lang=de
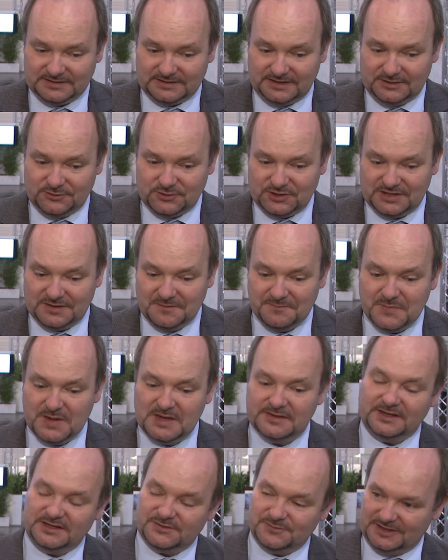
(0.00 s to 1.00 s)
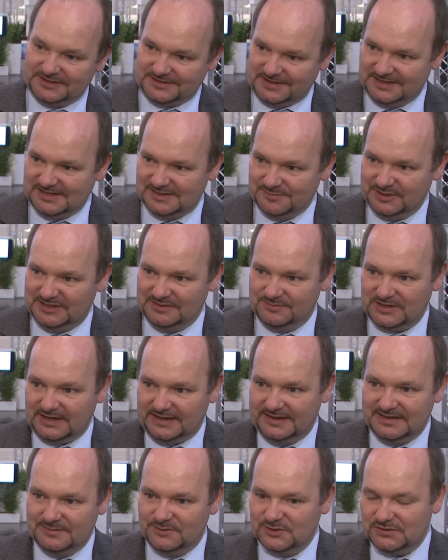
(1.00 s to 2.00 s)
Dadurch dass wir das Ganze mit dem
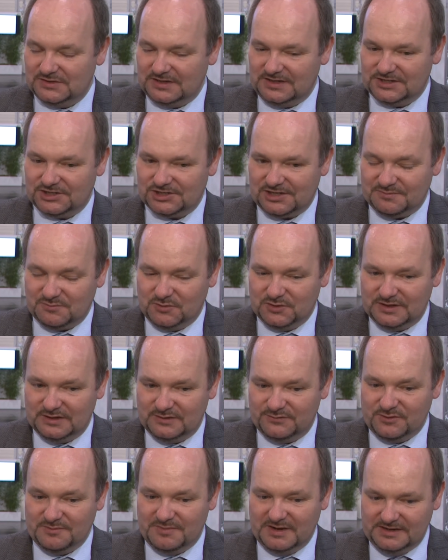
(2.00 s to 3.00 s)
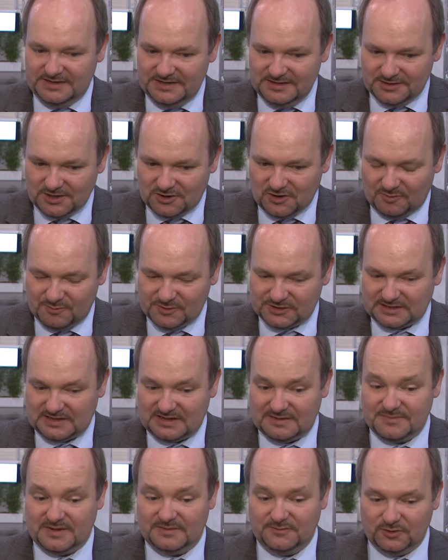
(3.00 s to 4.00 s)
dreidimensionalen Stadtmodell von Berlin gekoppelt
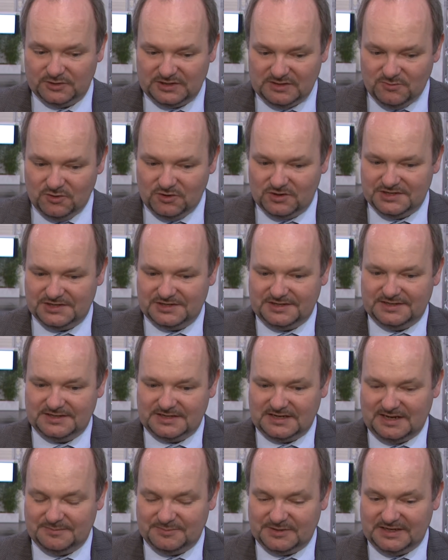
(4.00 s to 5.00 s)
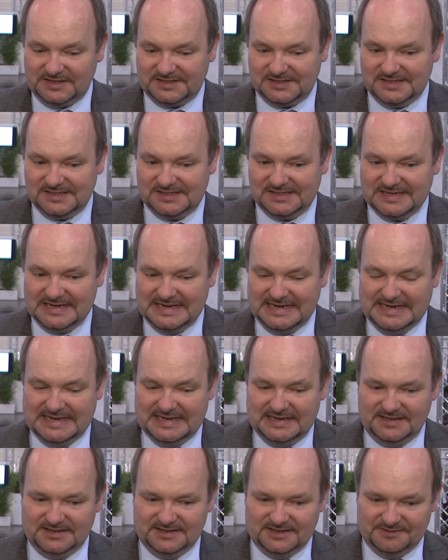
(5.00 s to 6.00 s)
haben, haben wir auch die Möglichkeit gehabt, erstens
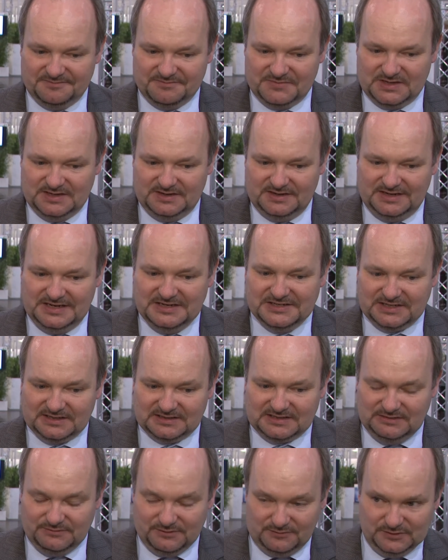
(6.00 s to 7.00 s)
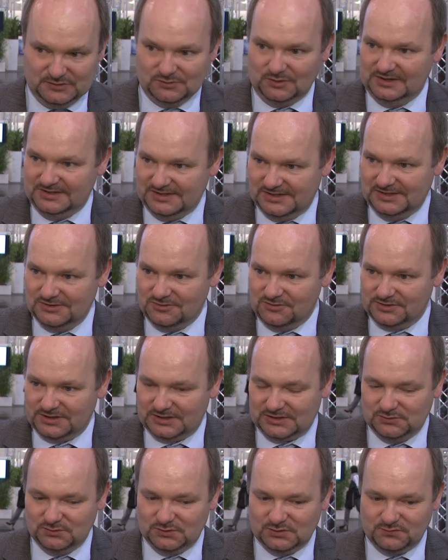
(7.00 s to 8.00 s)
äh, interaktive Visualisierung
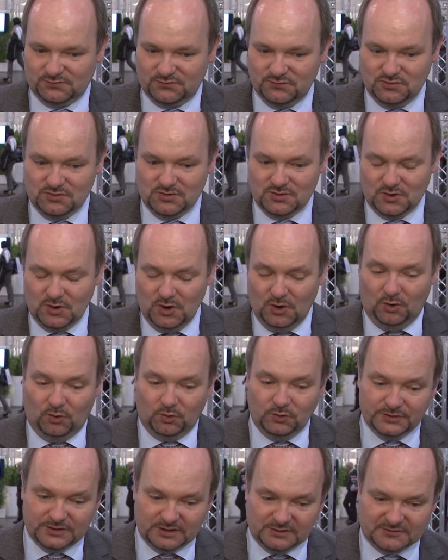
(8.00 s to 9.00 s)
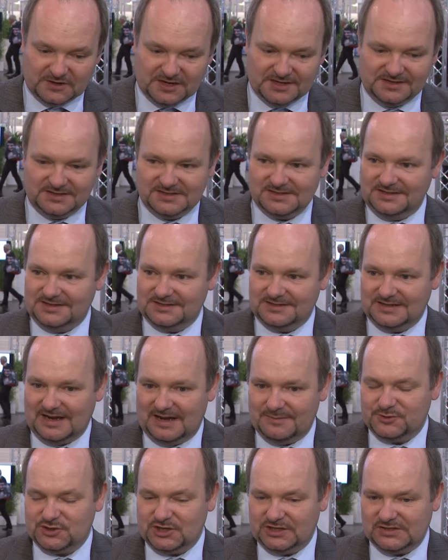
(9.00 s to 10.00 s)
dazu zu fügen und auf der anderen Seite
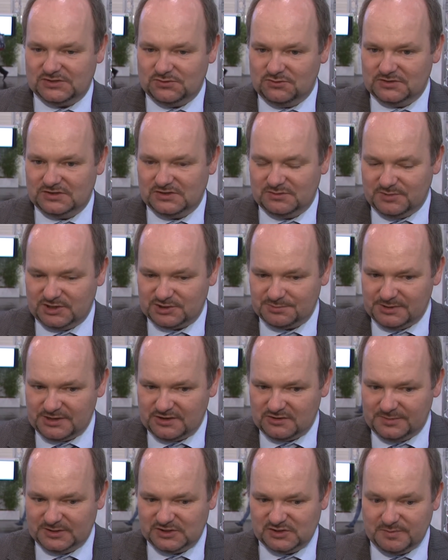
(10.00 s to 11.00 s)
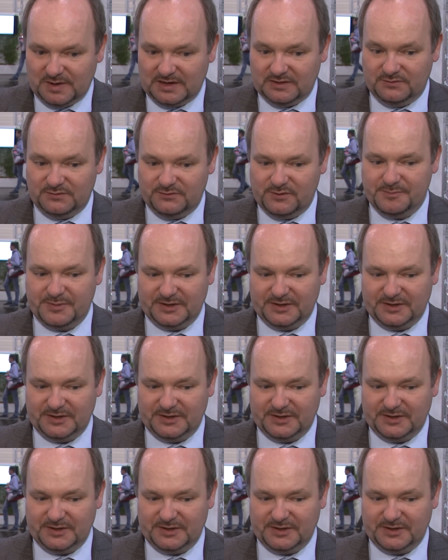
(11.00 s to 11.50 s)
Abschätzungen zum Beispiel darüber zu machen, wie viele